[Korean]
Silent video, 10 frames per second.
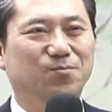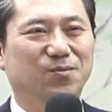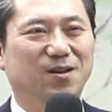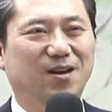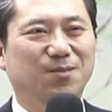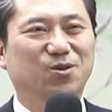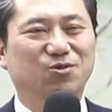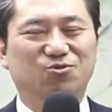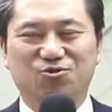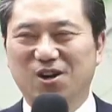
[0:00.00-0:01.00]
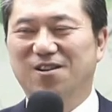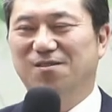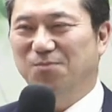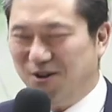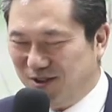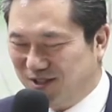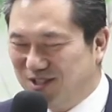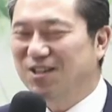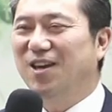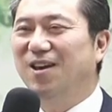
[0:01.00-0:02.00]
한번 휴가를
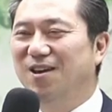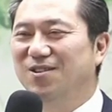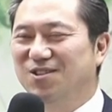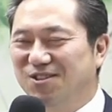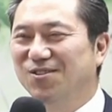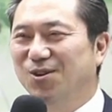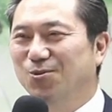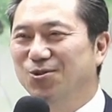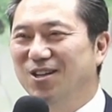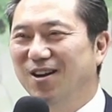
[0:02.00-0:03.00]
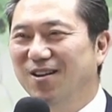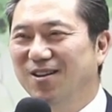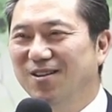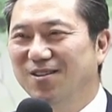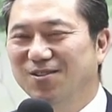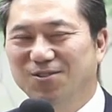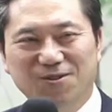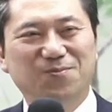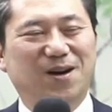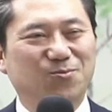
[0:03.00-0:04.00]
멋지게 즐겨보자
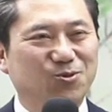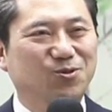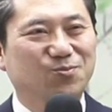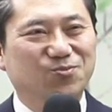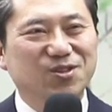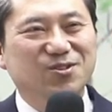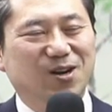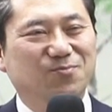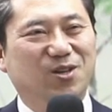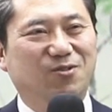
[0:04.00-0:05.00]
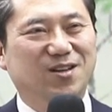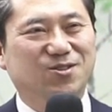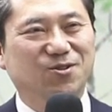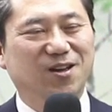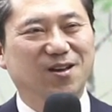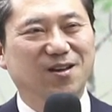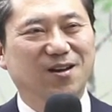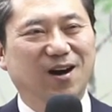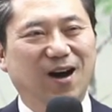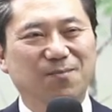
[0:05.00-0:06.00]
그런 마음으로 부인과 함께 왔어요
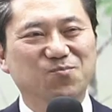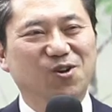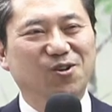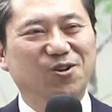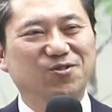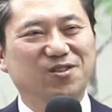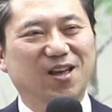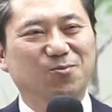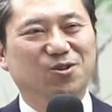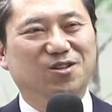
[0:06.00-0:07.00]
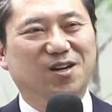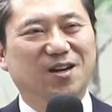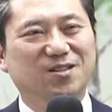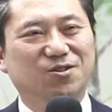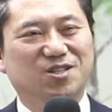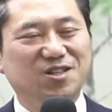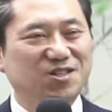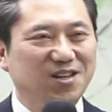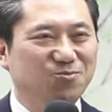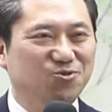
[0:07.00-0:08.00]
암 걸렸는데 뭐 그까지 그
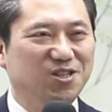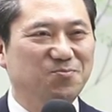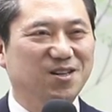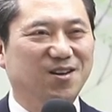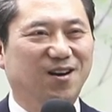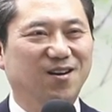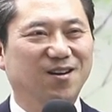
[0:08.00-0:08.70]
직장이 문제입니까?